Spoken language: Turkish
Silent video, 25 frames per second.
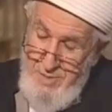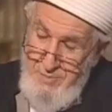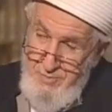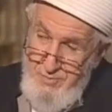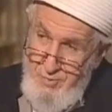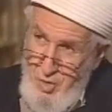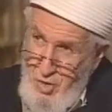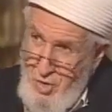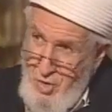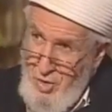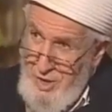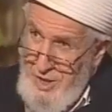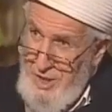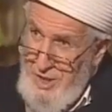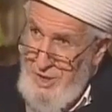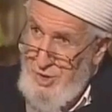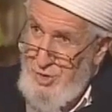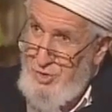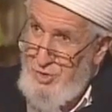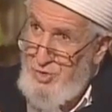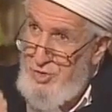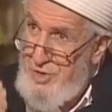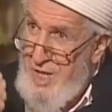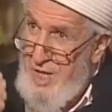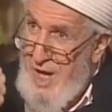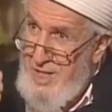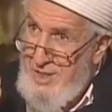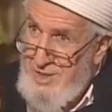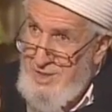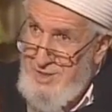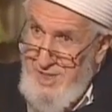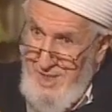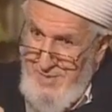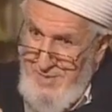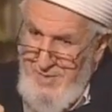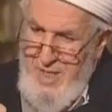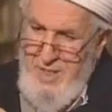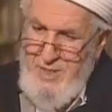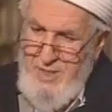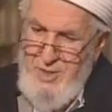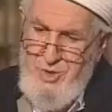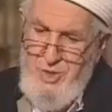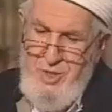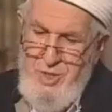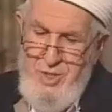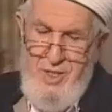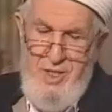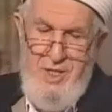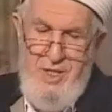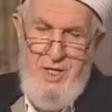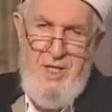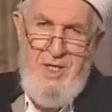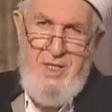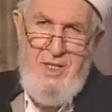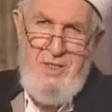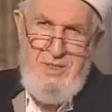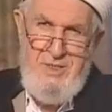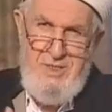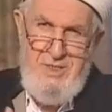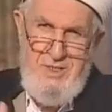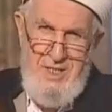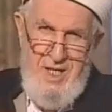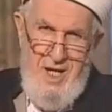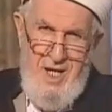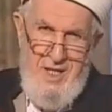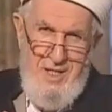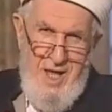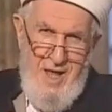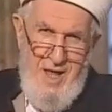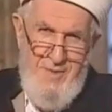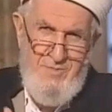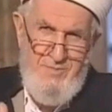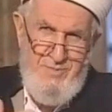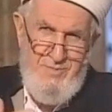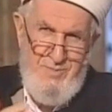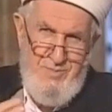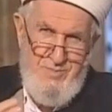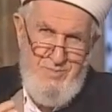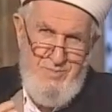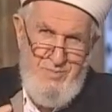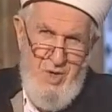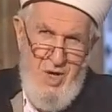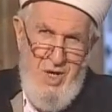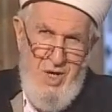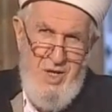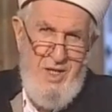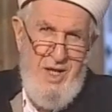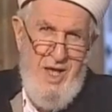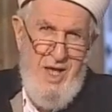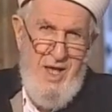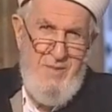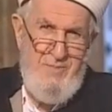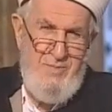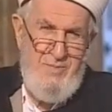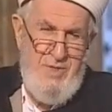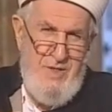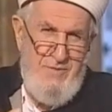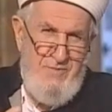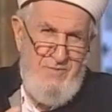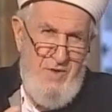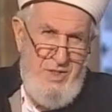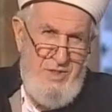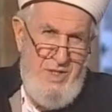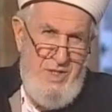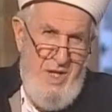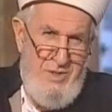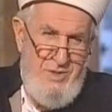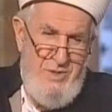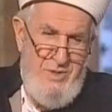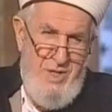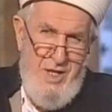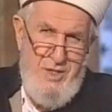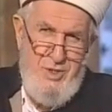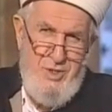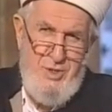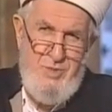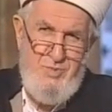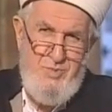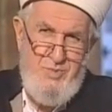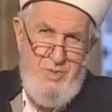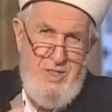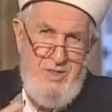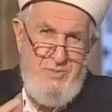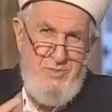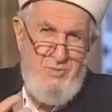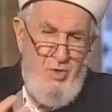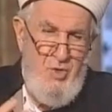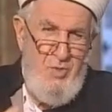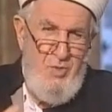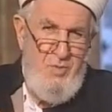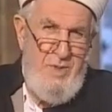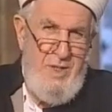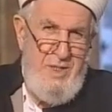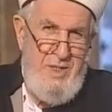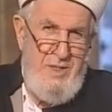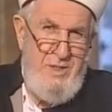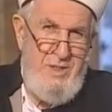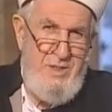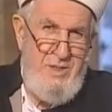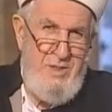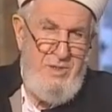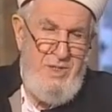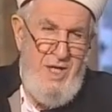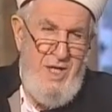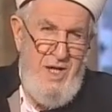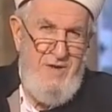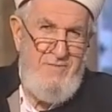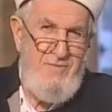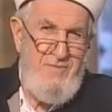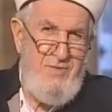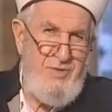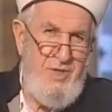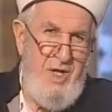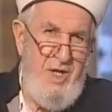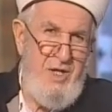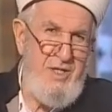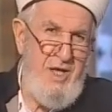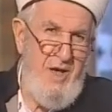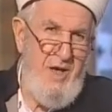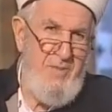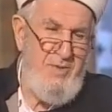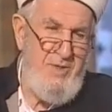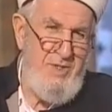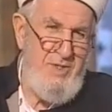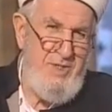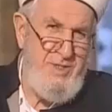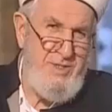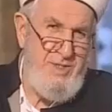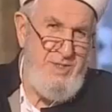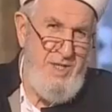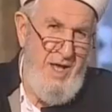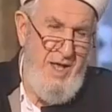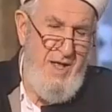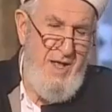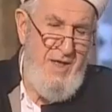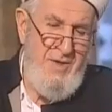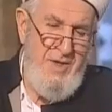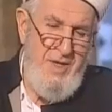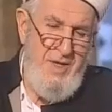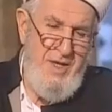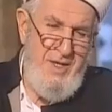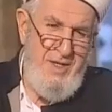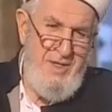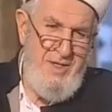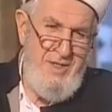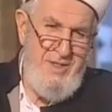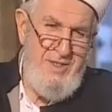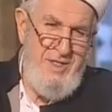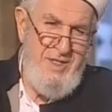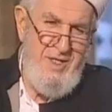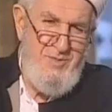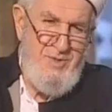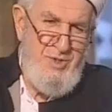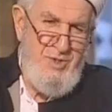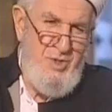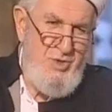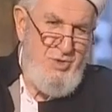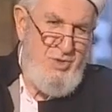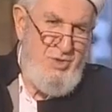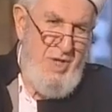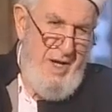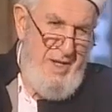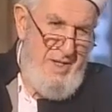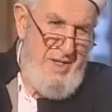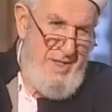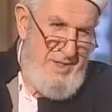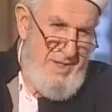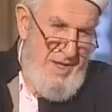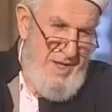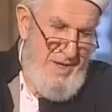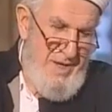Bu iş günah işleme işi sıradan böyle bir vatandaş, bir mümin tarafından yapılırsa kimse onu taklit